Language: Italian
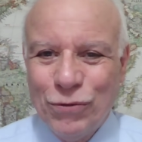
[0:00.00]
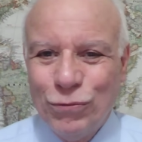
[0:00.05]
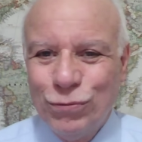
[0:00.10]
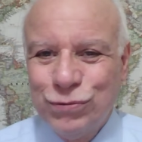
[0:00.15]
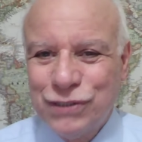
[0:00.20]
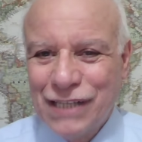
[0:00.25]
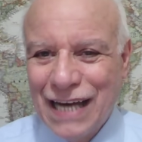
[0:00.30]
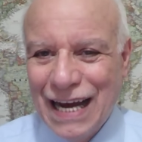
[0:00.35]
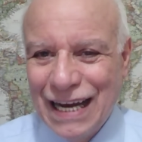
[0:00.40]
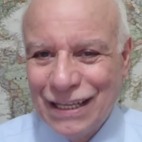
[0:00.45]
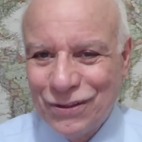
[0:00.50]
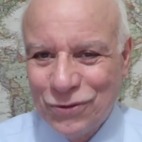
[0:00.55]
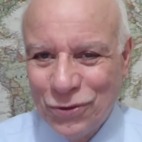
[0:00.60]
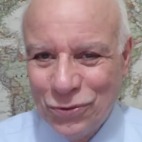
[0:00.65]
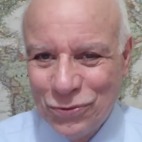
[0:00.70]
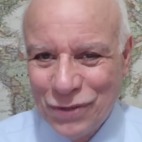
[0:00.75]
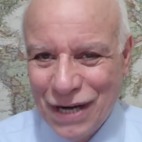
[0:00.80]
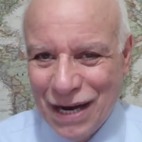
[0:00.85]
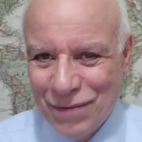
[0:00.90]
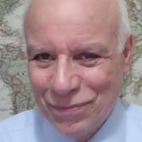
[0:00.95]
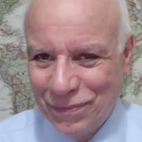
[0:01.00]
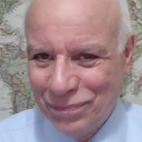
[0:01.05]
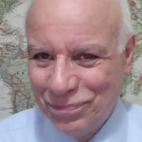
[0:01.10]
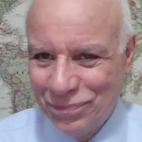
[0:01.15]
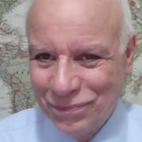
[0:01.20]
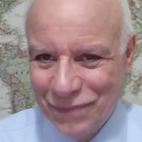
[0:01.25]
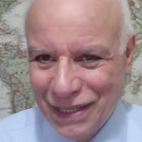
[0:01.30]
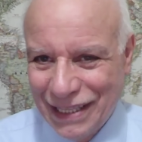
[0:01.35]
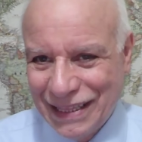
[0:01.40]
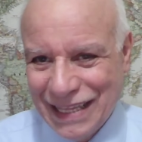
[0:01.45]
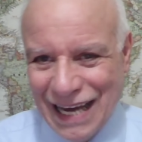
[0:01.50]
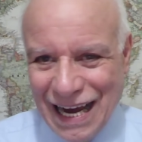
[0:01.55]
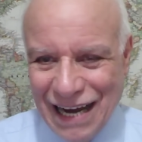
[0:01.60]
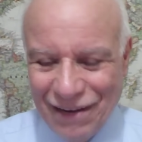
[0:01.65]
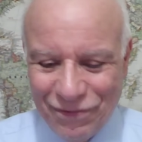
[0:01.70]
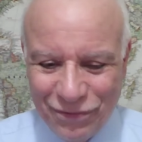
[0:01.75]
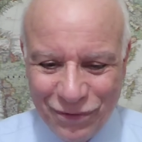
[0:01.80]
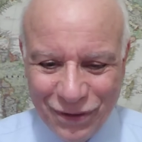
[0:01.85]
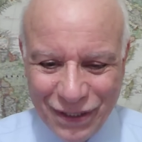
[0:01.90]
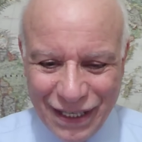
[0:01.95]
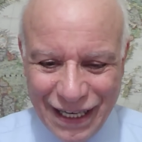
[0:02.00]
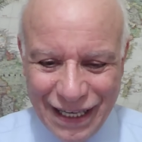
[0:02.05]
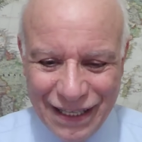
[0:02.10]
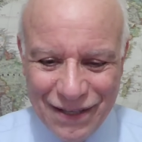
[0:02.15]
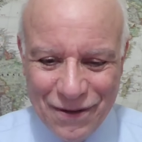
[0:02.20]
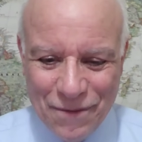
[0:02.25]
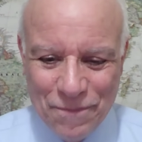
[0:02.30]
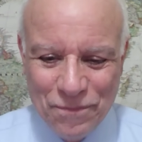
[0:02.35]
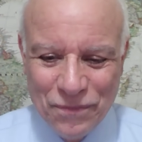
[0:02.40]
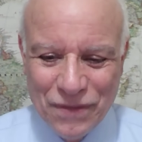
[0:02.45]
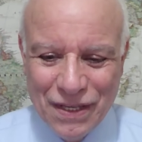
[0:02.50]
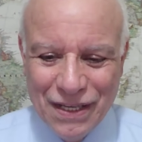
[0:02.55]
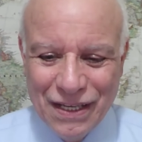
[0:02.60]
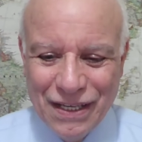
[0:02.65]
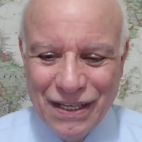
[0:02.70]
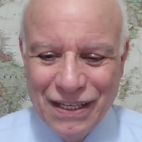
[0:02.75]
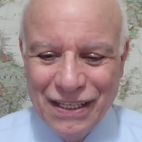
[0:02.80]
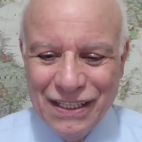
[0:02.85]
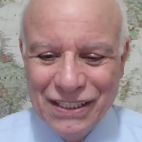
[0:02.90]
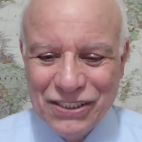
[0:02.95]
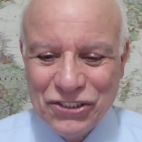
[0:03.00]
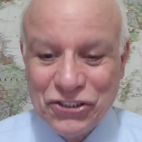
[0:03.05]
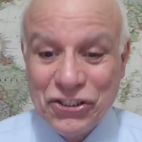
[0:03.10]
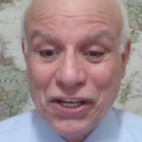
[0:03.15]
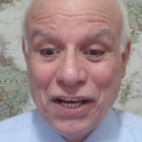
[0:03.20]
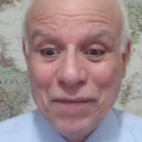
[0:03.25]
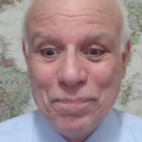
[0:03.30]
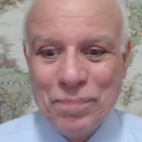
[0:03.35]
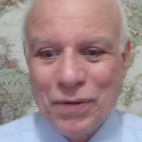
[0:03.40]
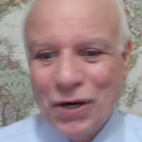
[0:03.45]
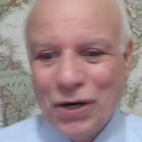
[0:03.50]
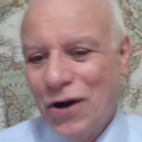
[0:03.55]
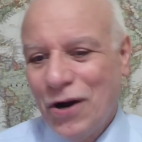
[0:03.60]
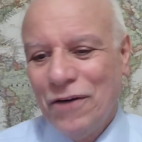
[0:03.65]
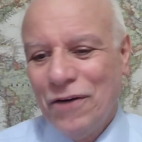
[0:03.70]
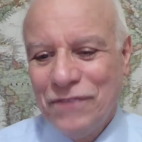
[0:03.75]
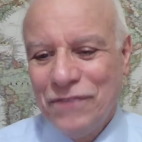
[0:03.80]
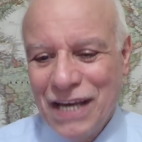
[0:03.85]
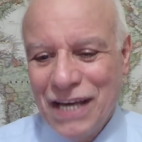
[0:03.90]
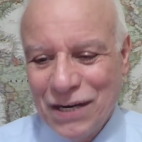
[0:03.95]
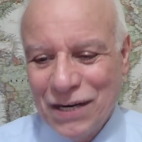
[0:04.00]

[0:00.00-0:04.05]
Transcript: usato una metafora. Se provi a